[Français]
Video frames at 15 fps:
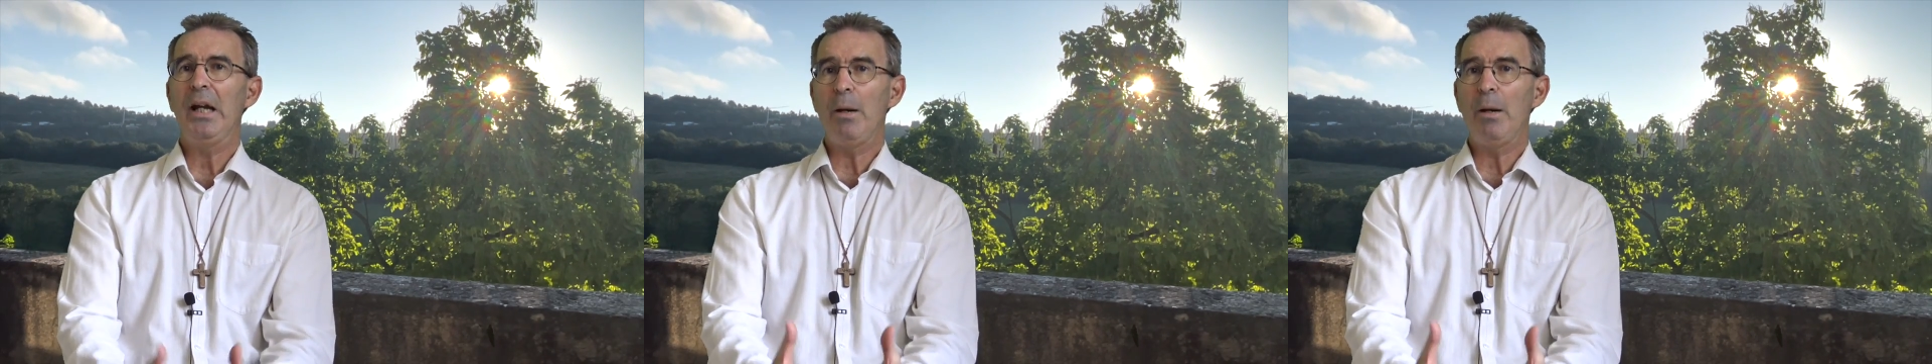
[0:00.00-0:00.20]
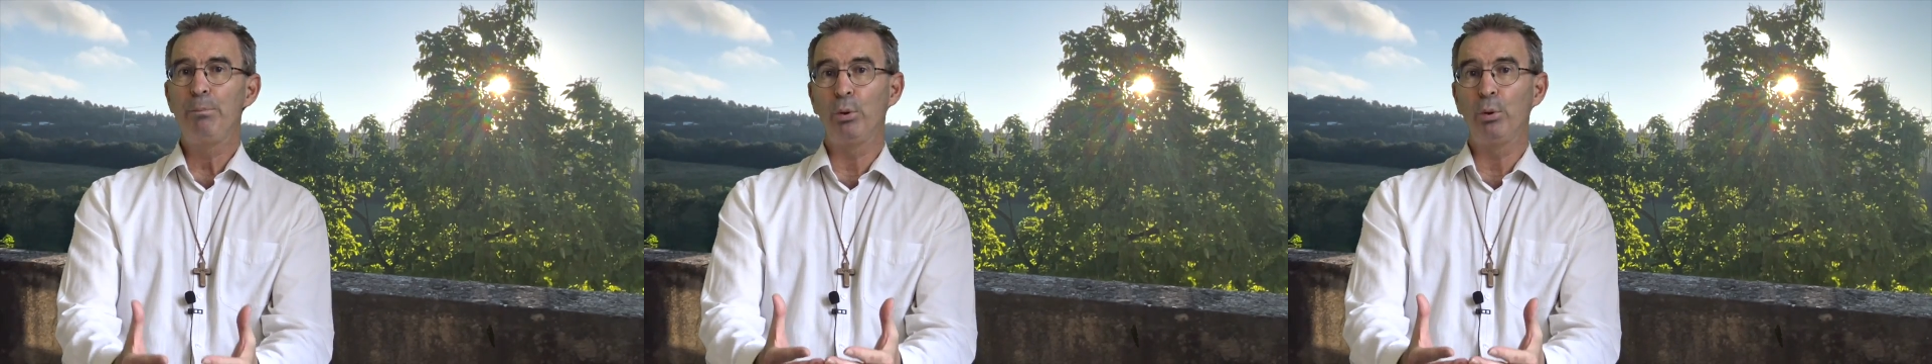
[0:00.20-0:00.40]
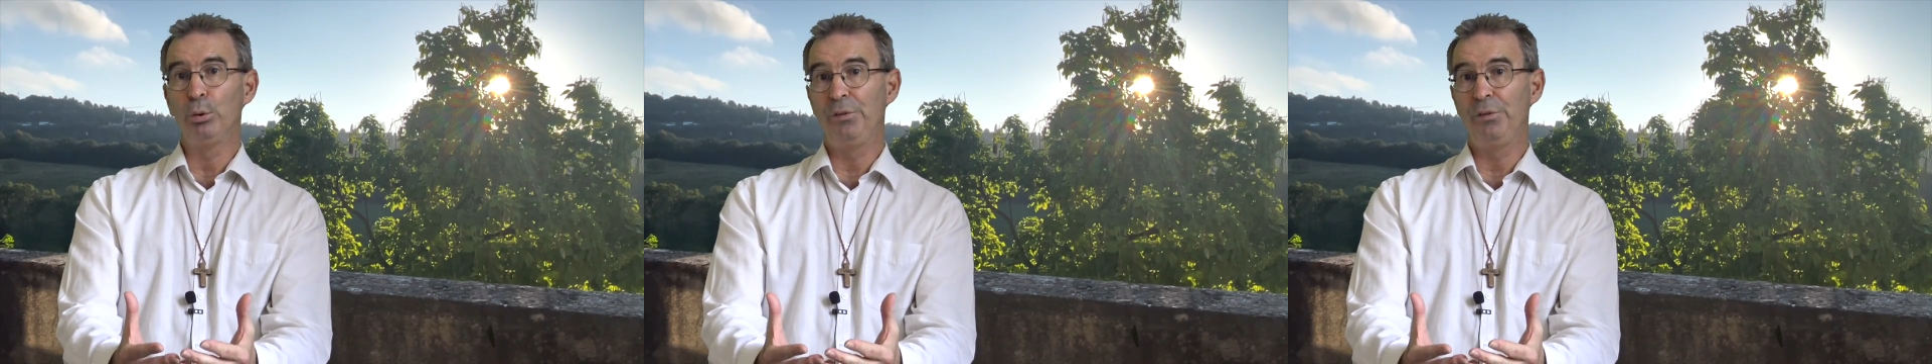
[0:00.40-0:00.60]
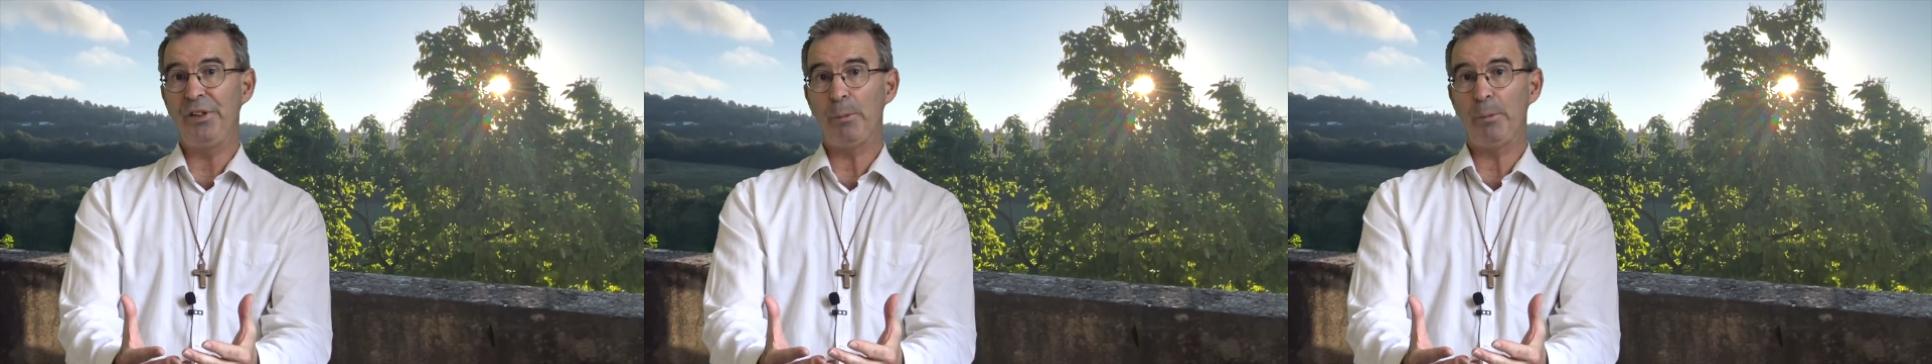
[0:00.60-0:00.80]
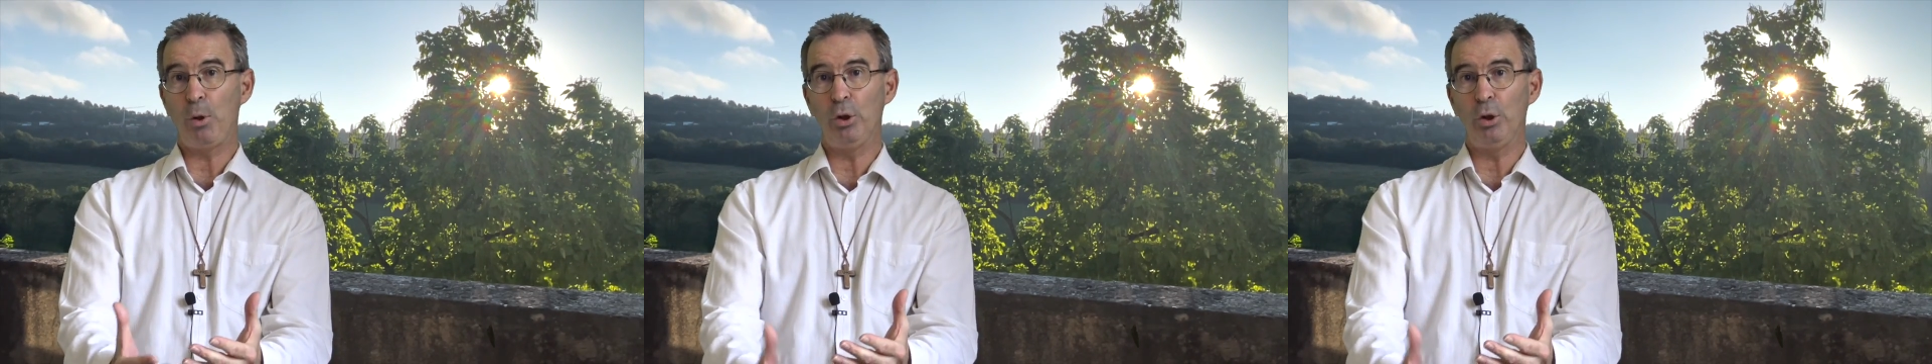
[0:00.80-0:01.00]
là pour nous
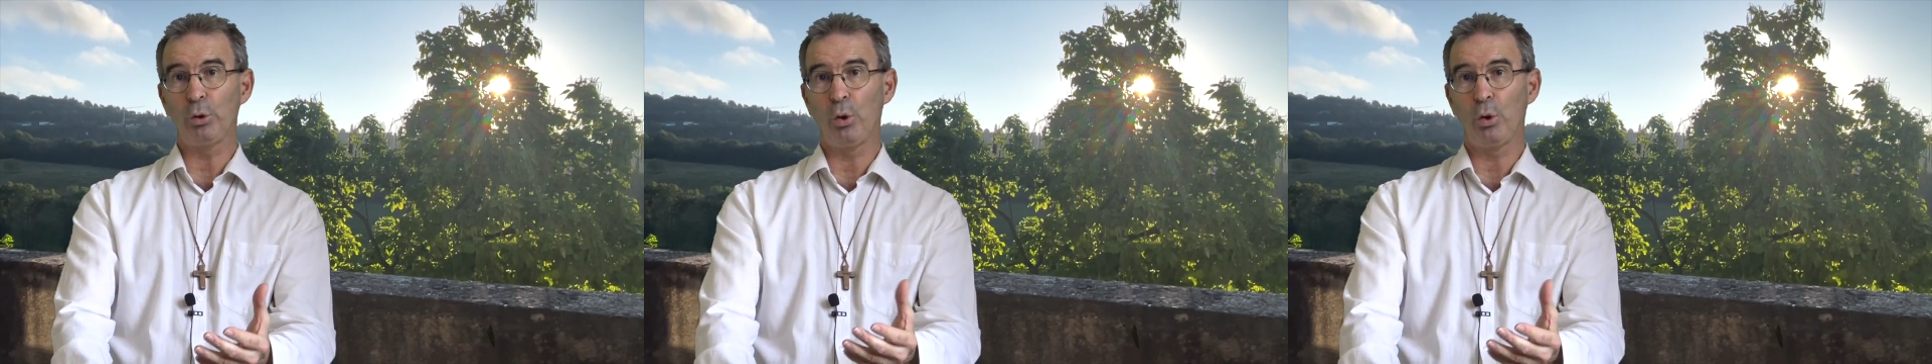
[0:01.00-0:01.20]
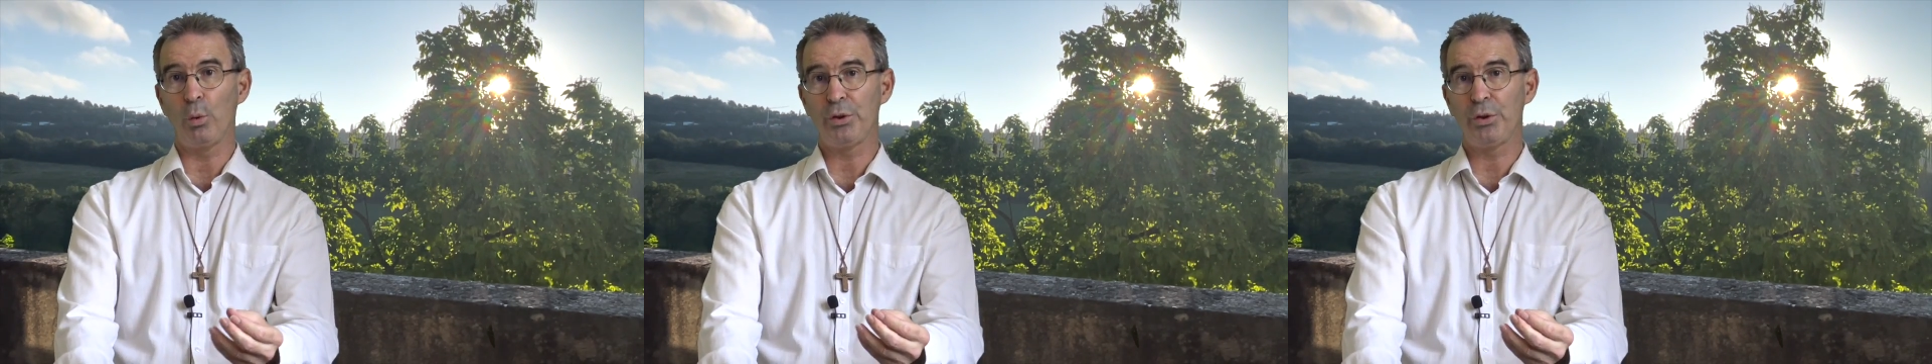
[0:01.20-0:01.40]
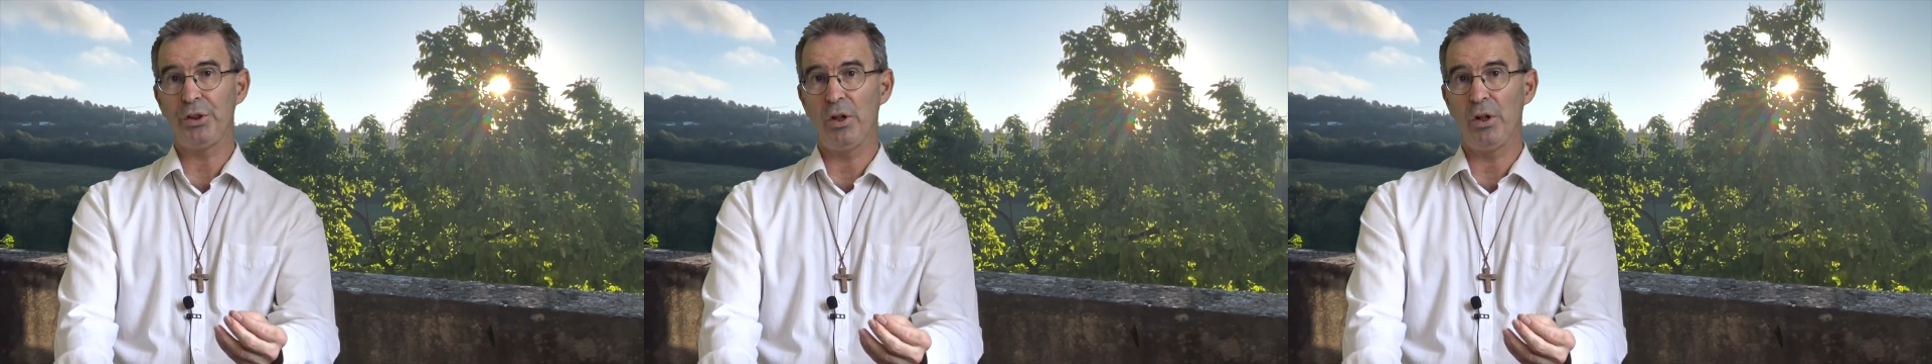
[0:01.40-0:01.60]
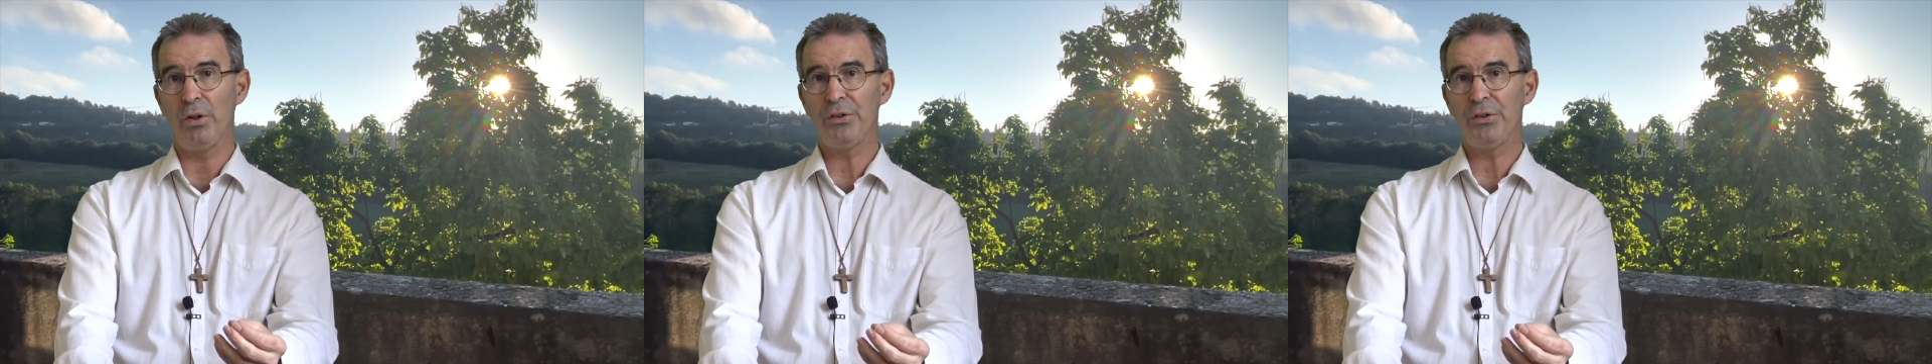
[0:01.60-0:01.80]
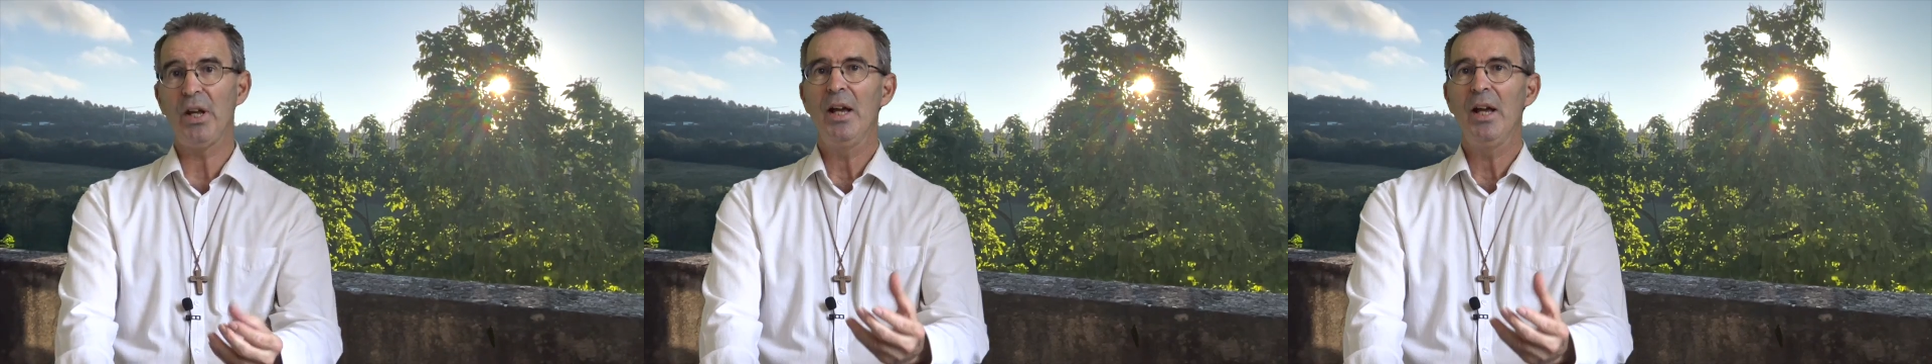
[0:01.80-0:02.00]
faire prendre
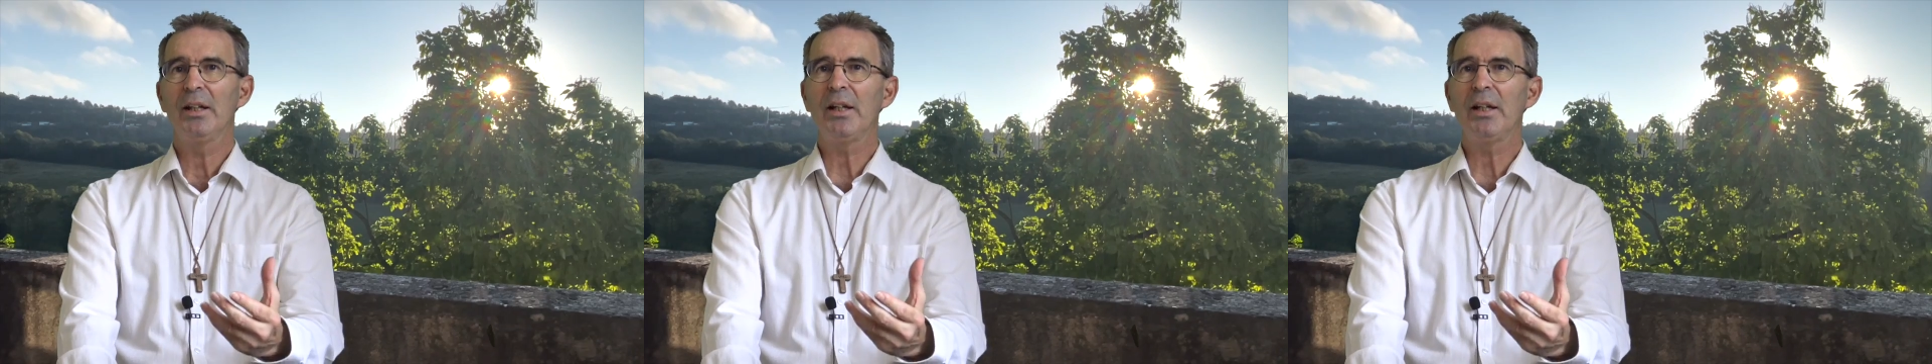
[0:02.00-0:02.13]
conscience